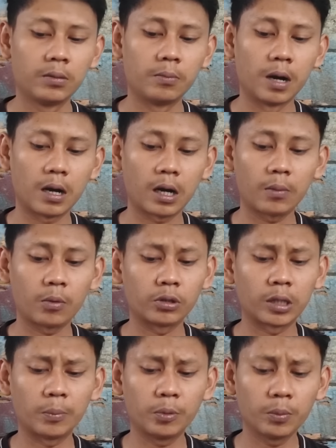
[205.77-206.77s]
bahkan
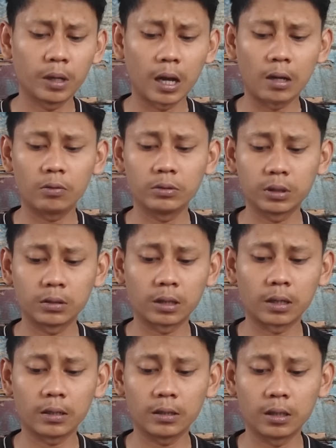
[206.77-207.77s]
Mota pun mengaku
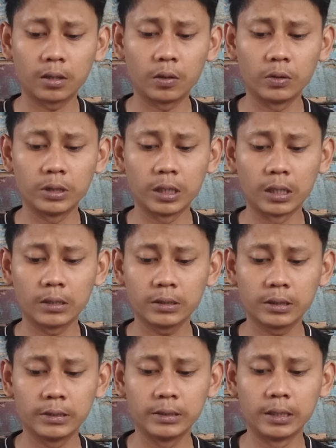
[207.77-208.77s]
tertarik dengan Gonzales
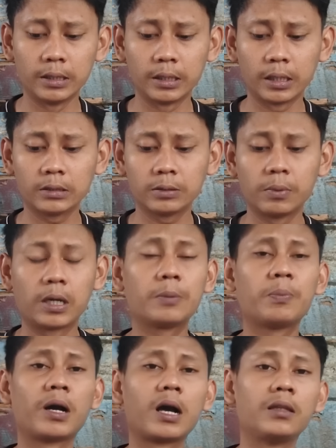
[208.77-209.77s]
dijadikan
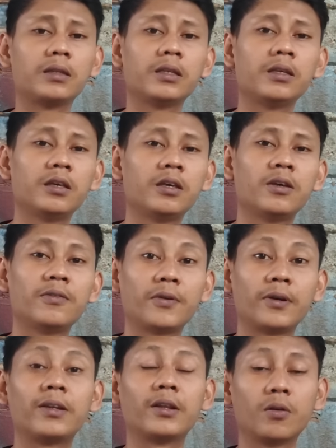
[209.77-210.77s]
sebagai pengganti
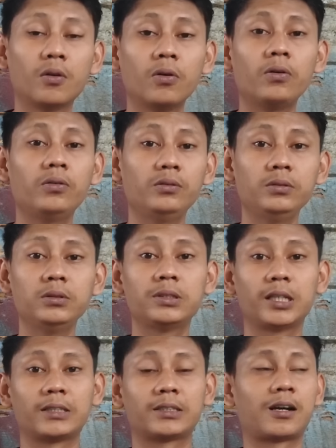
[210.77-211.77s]
Federico
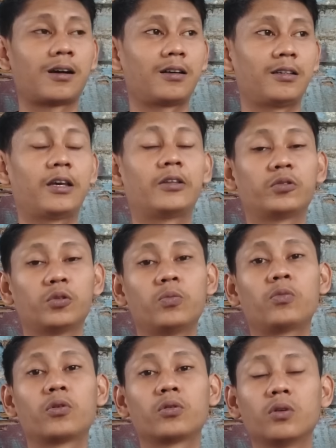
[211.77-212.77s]
Cesa yaitu
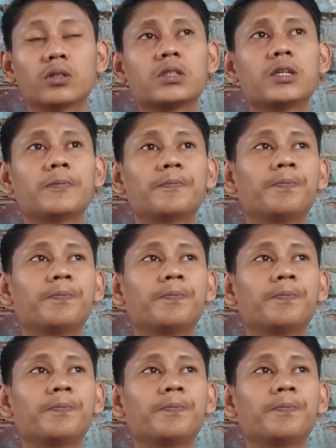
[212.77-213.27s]
menurut gue sih